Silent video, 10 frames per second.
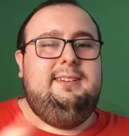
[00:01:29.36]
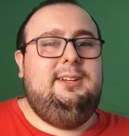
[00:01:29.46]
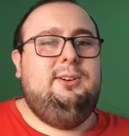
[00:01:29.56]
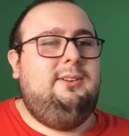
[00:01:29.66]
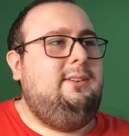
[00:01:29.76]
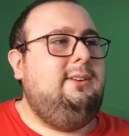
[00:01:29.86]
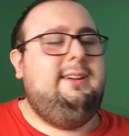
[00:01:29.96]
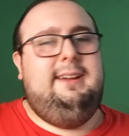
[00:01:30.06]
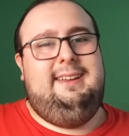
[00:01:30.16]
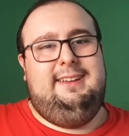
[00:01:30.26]
dico
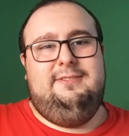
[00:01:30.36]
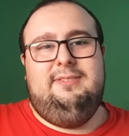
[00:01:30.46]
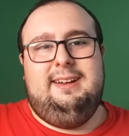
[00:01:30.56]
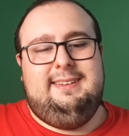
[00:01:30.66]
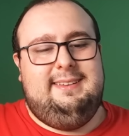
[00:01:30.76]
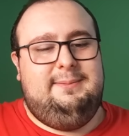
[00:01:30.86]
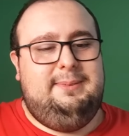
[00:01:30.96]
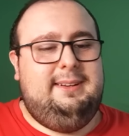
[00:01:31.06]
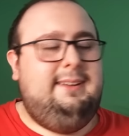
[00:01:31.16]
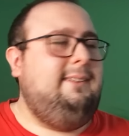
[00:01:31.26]
ok è fatta
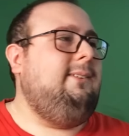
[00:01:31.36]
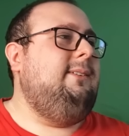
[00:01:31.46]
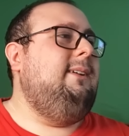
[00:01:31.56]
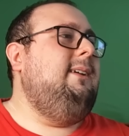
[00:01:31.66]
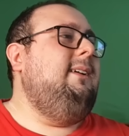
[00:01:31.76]
perché no